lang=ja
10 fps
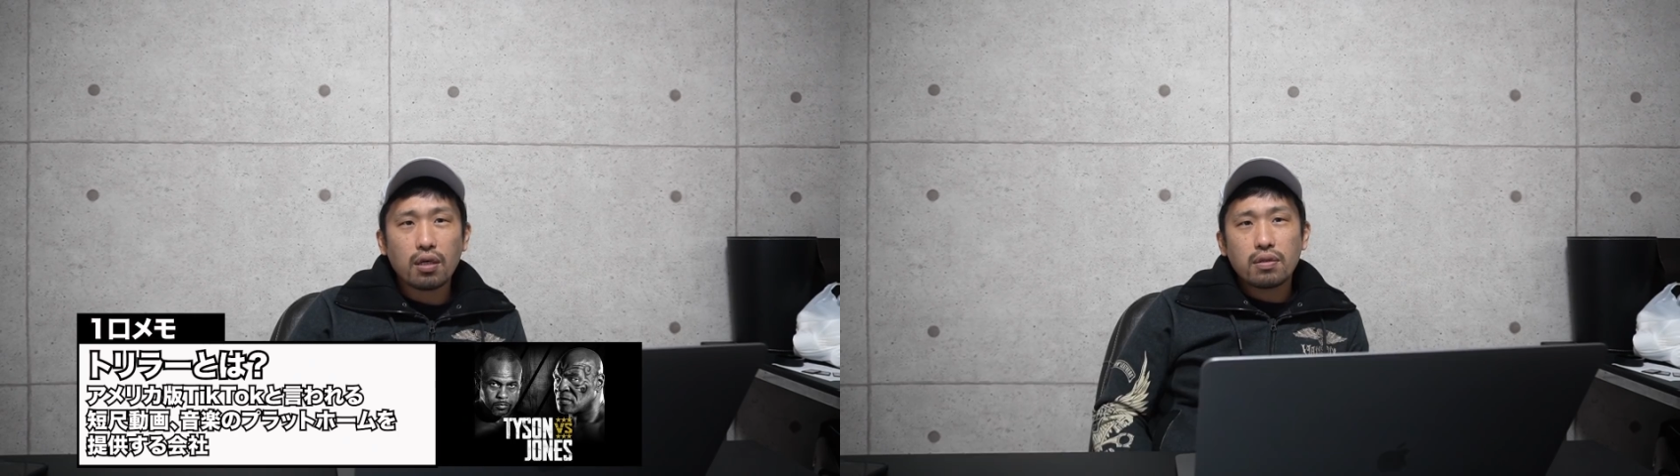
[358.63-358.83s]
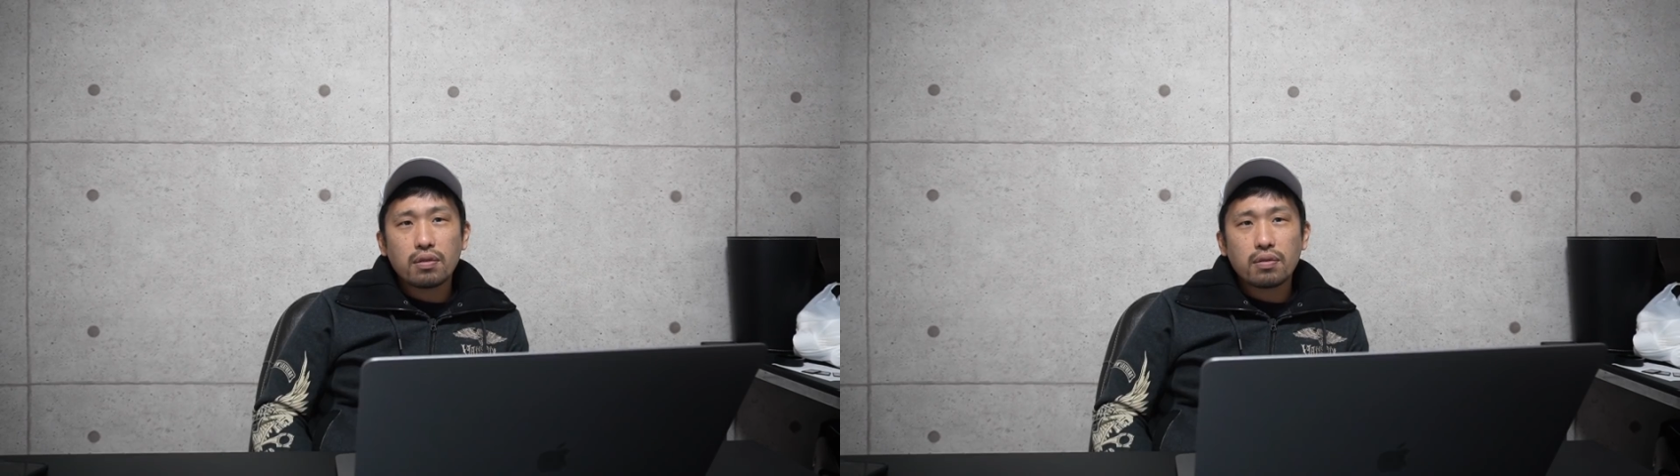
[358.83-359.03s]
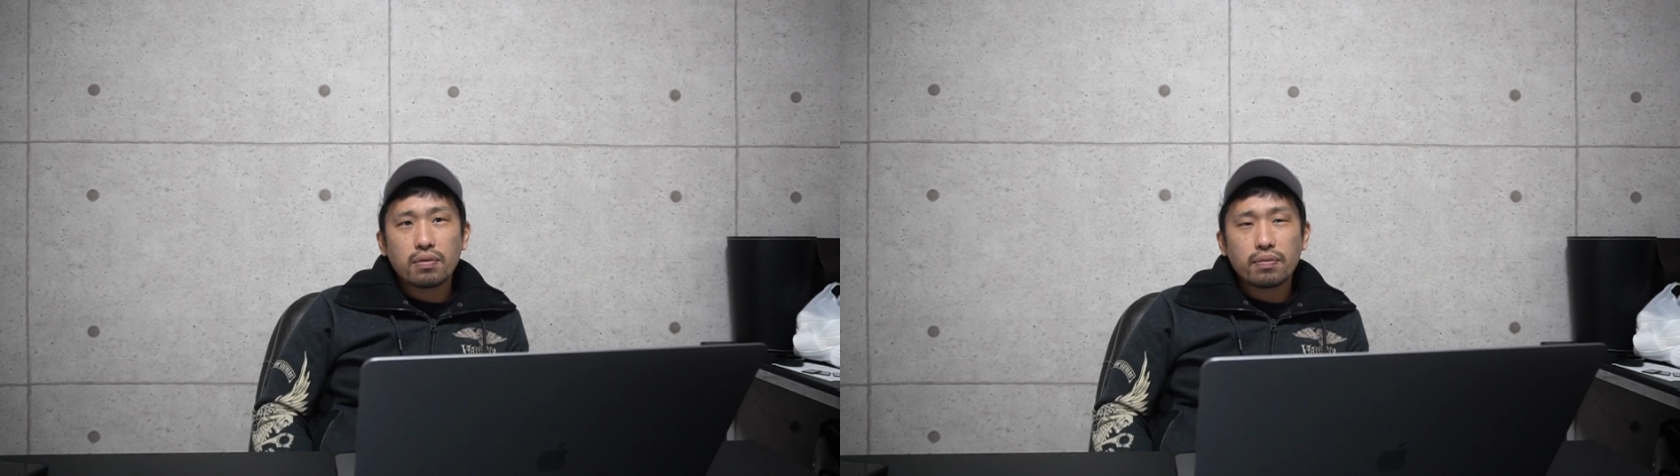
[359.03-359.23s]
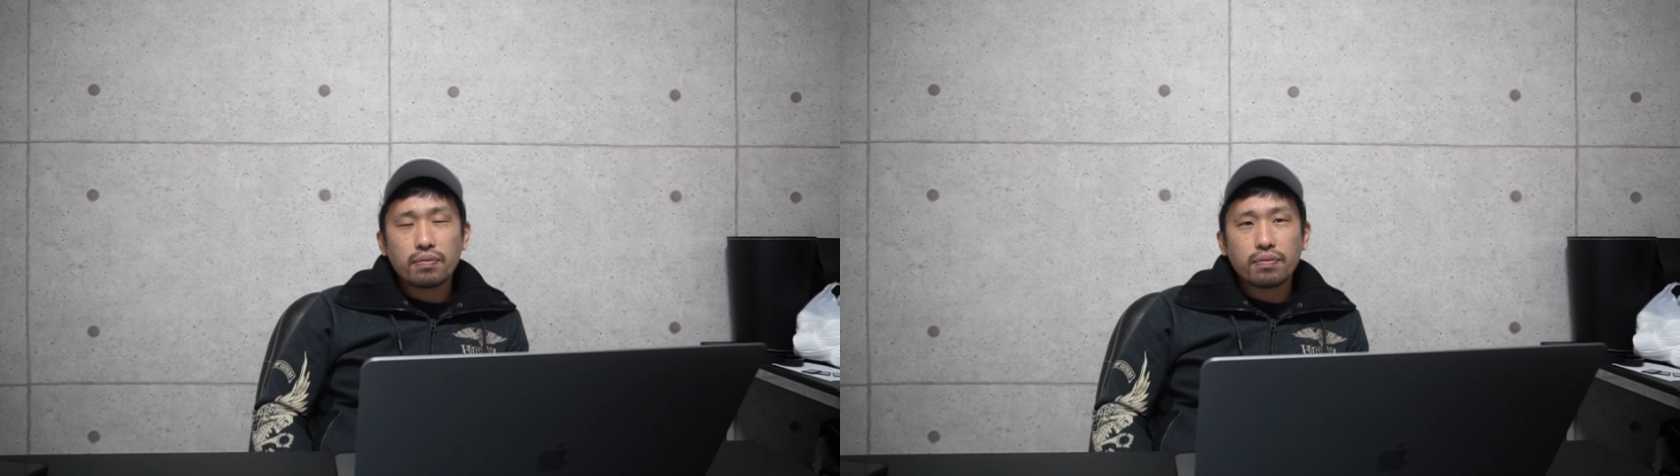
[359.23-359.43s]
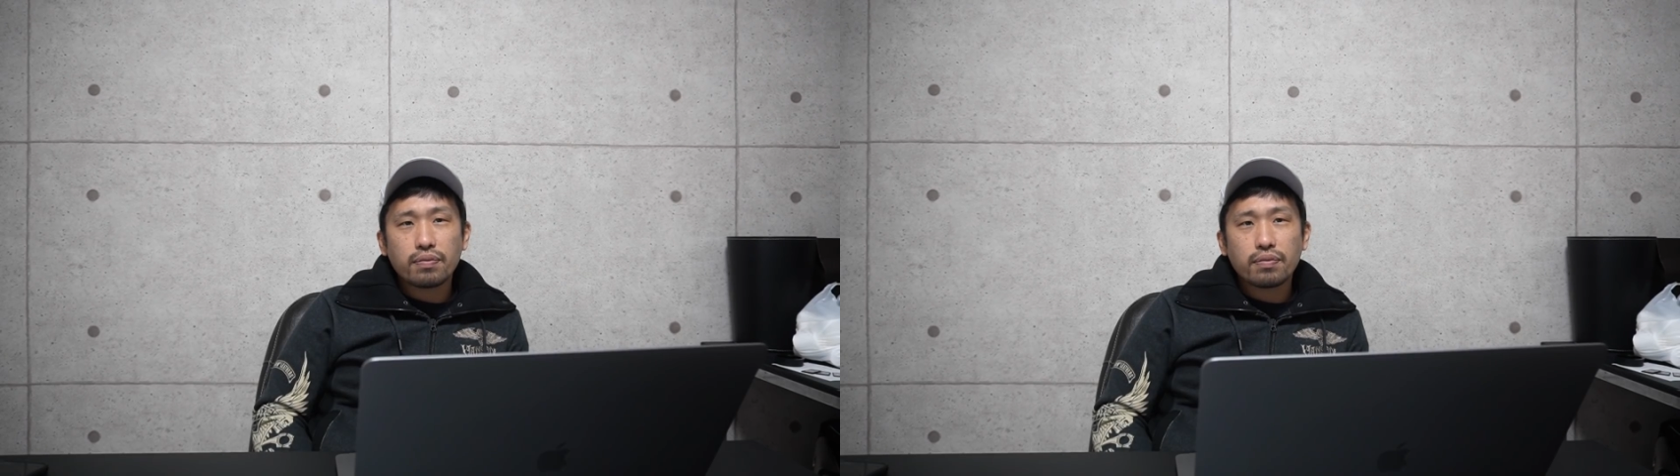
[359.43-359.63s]
ああ
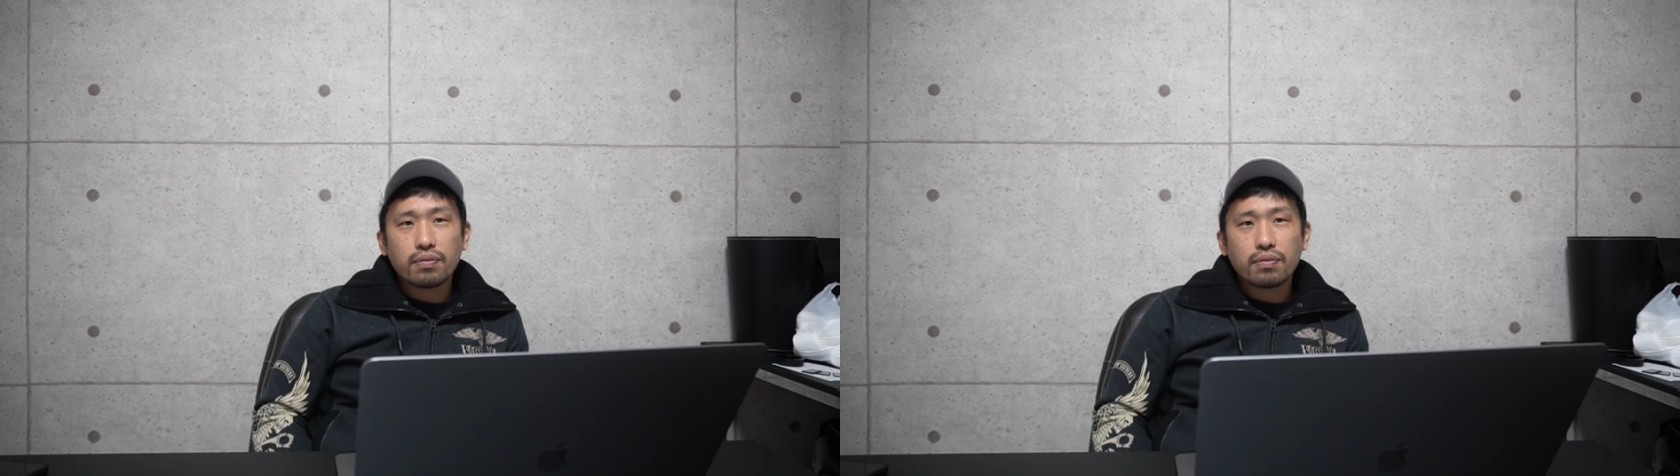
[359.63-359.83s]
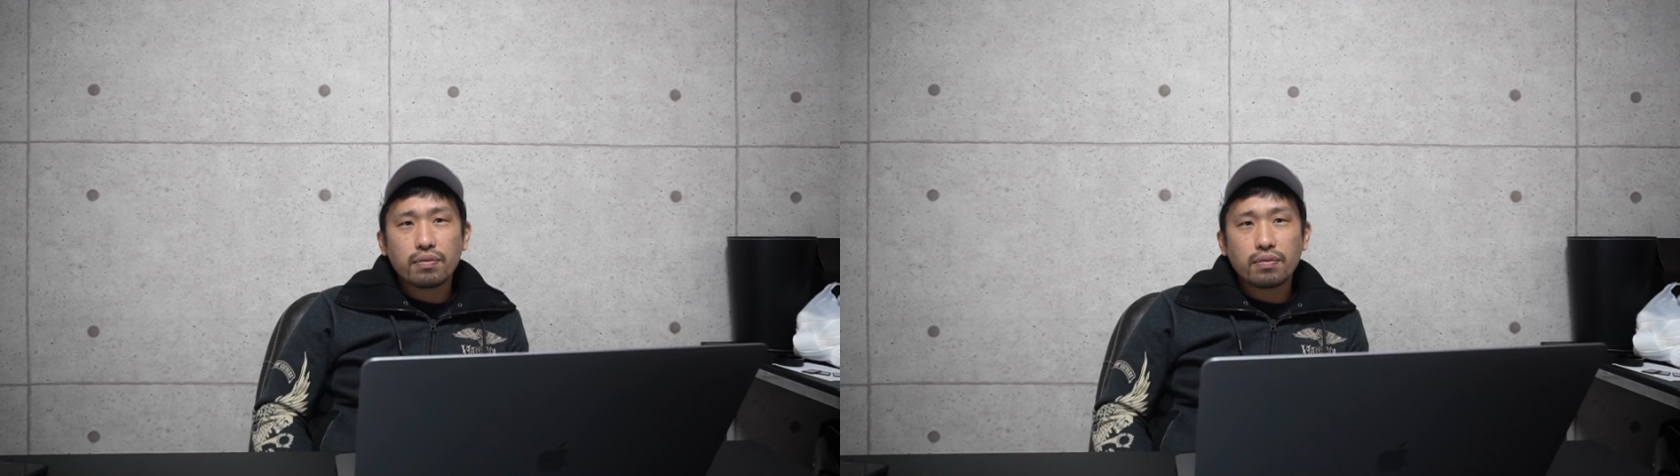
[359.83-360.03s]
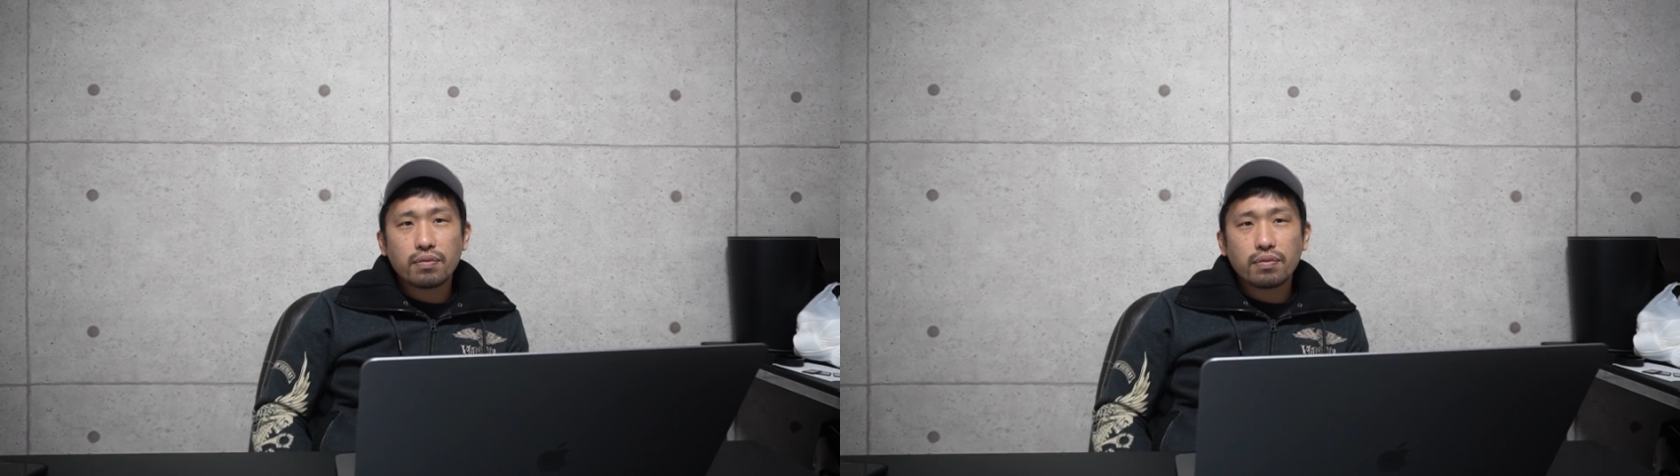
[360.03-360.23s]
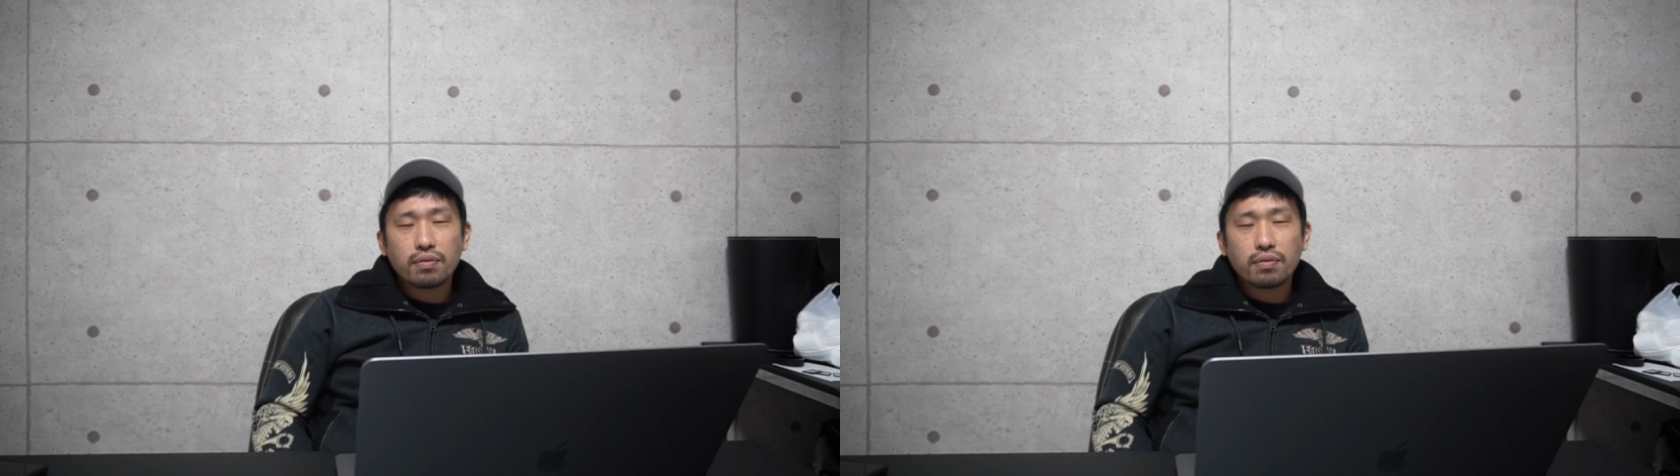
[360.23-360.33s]
じゃあもうボク